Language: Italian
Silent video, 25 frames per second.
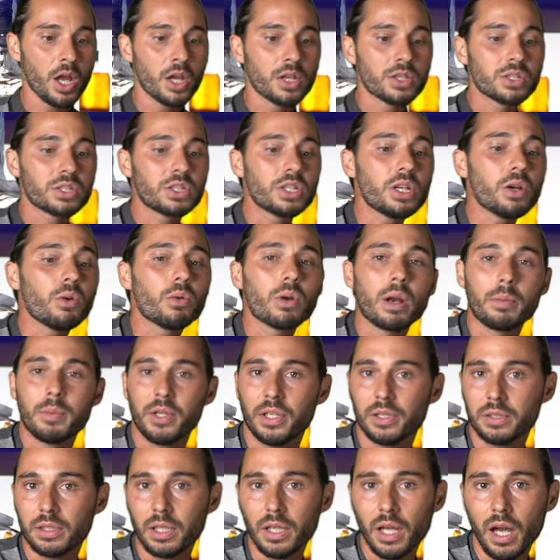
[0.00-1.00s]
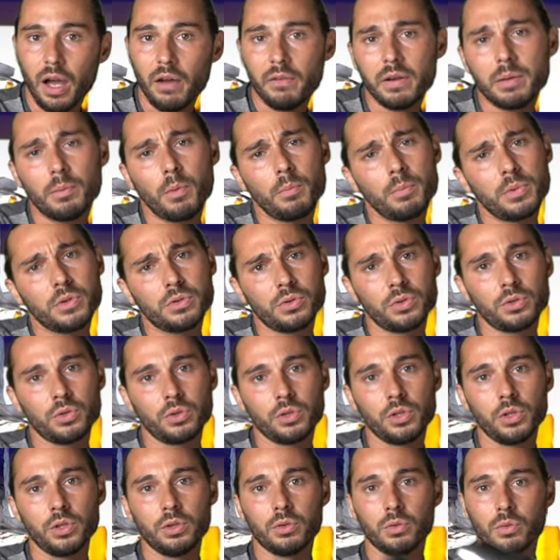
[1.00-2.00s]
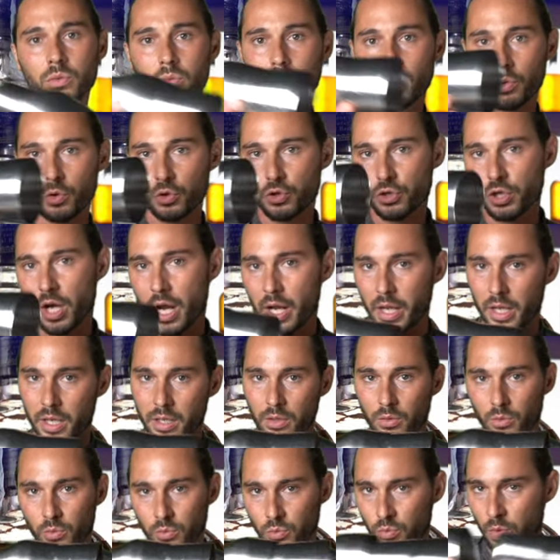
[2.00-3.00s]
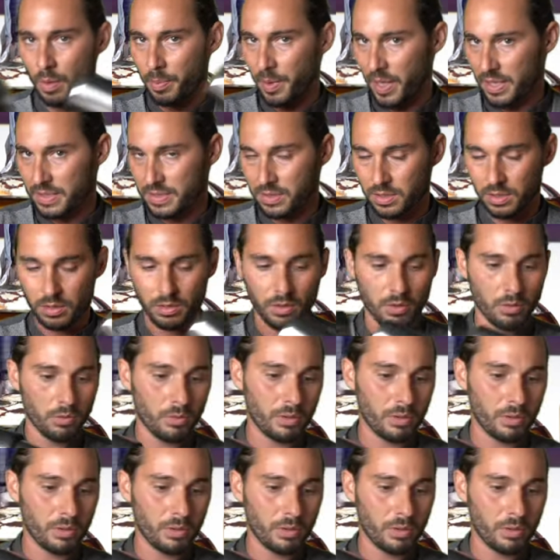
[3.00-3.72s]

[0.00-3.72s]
Sicuramente avremo bisogno di uno shaker, un due pezzi,